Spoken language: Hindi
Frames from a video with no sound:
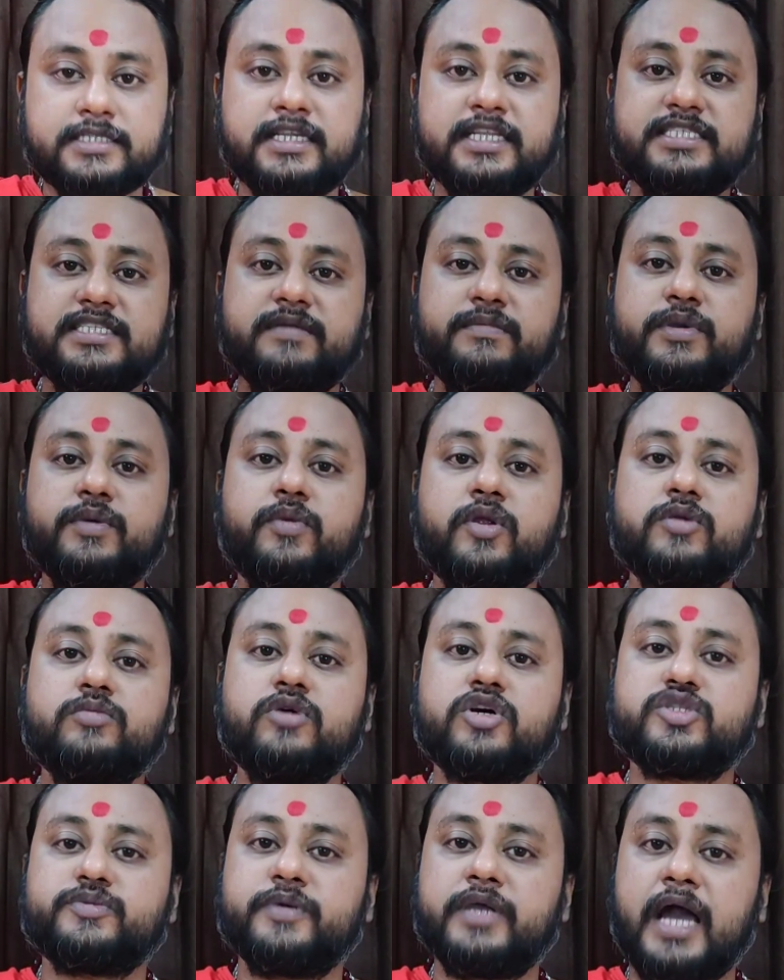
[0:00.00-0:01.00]
नीचे विवरण
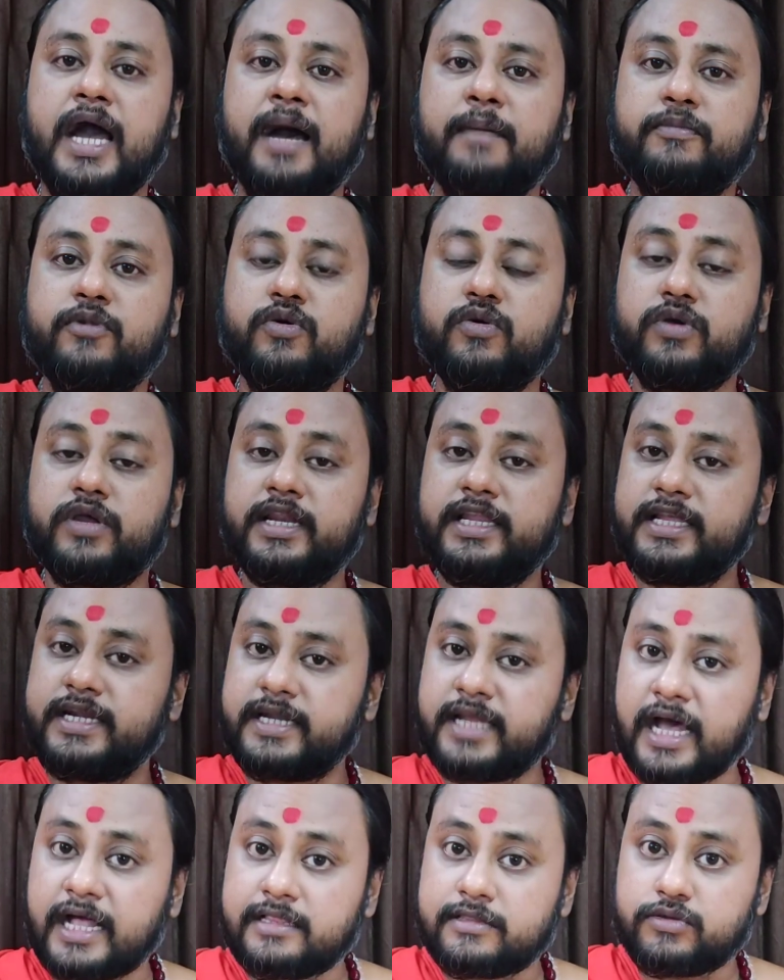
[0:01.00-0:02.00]
बॉक्स पे आप लोगों के लिए
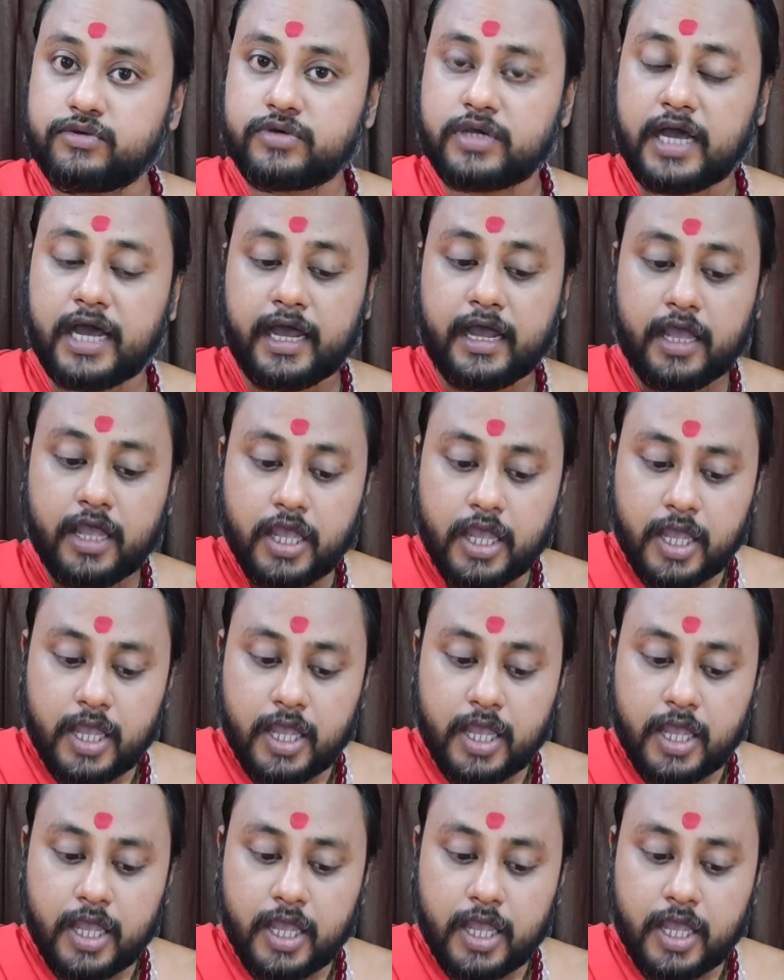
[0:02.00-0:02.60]
डाल दूंगा